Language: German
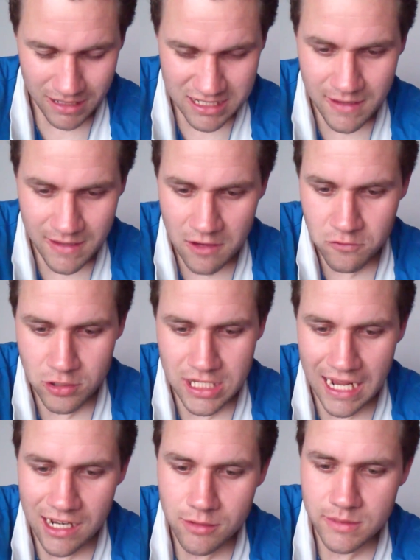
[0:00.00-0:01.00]
also wer auf
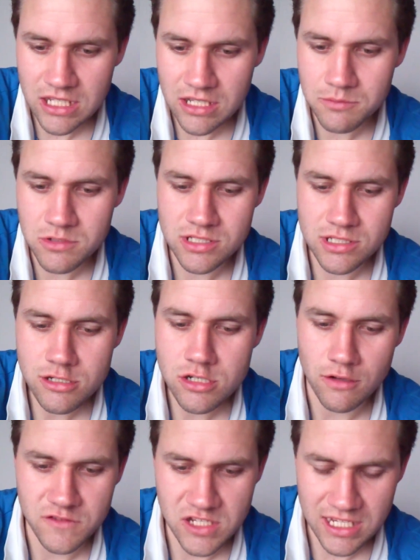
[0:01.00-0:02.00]
total übertriebenen
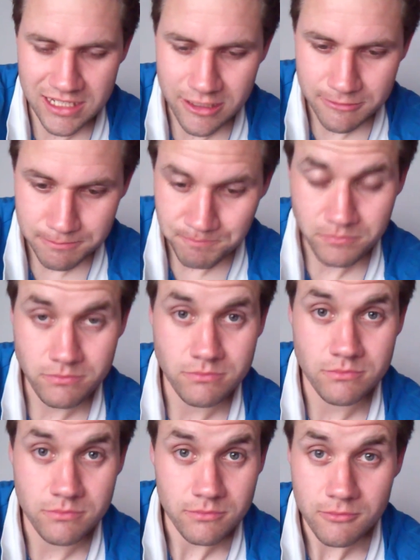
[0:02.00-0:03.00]
Süßstoff steht,
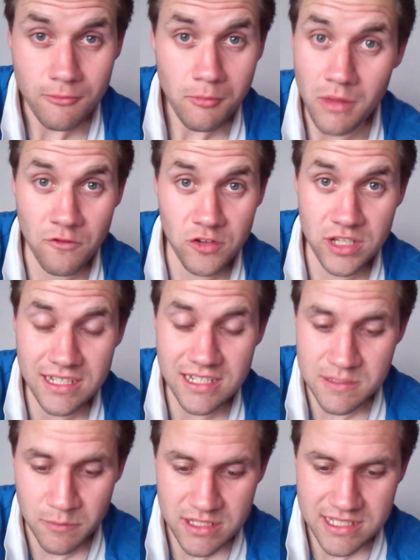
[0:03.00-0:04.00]
für den
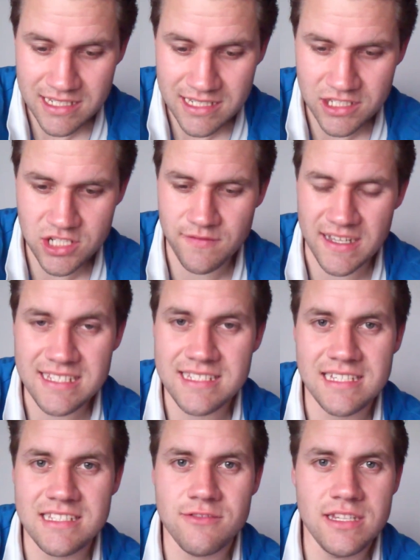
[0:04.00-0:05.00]
ist Monster Energy was,
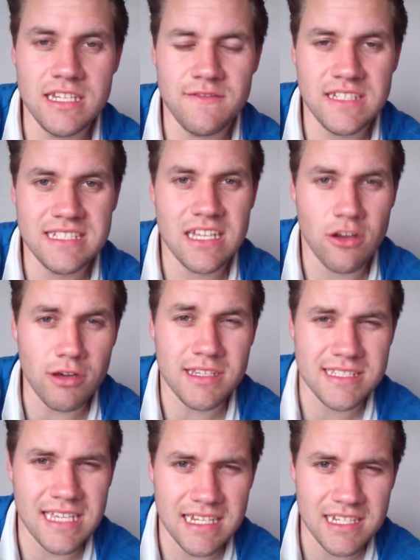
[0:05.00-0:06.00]
der ist so ähnlich wie dieser
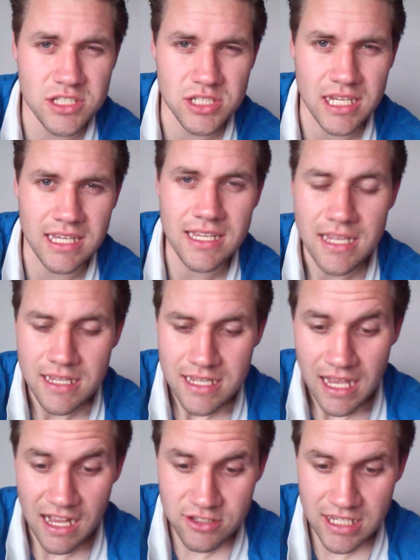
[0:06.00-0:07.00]
Rockstar Energy Drink.
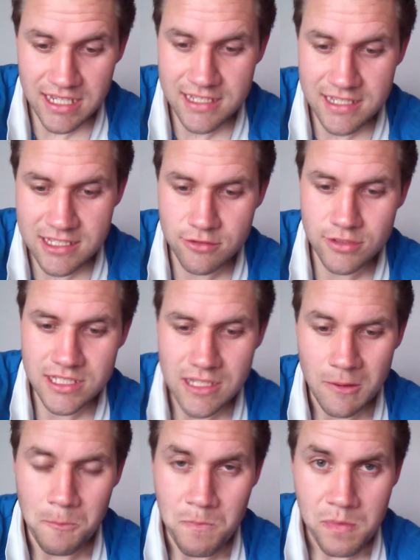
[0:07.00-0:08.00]
Also richtig süß.
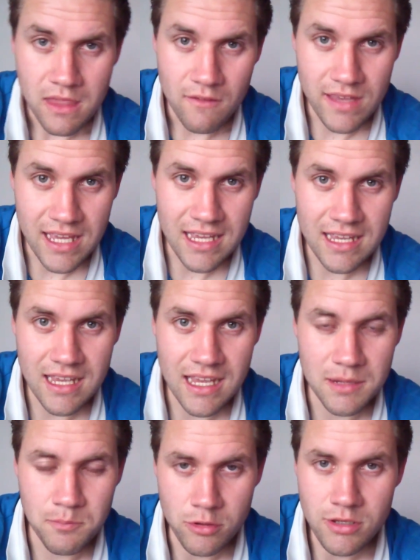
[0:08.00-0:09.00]
Wer
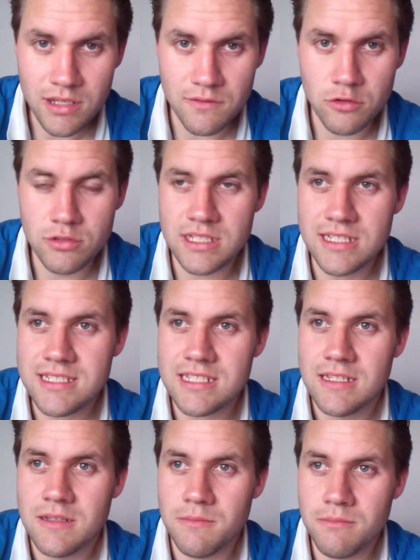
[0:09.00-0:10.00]
Red Bull gewohnt
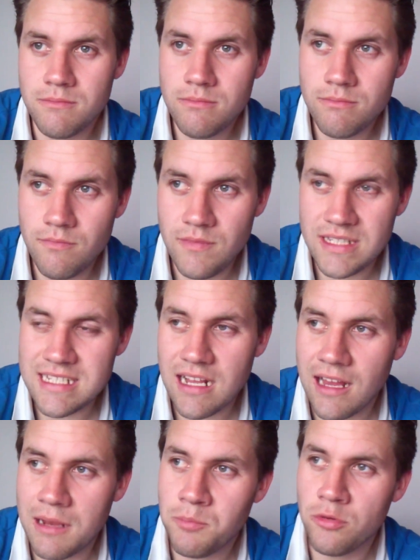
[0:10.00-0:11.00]
ist, wie
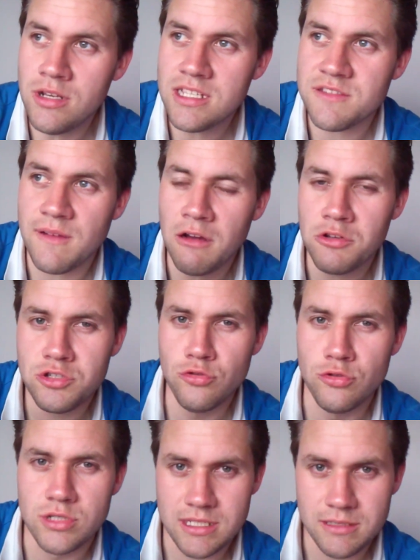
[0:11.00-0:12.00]
gesagt, Red Bull ist zwar auch
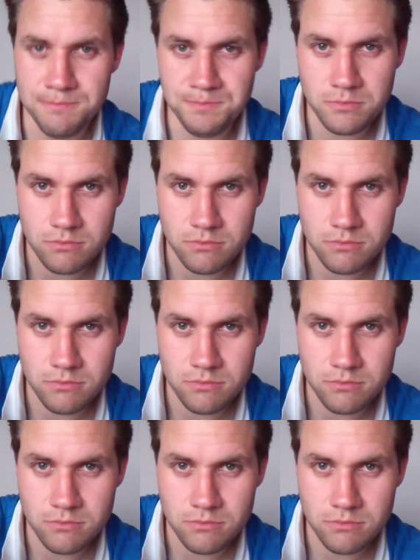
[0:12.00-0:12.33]
süß,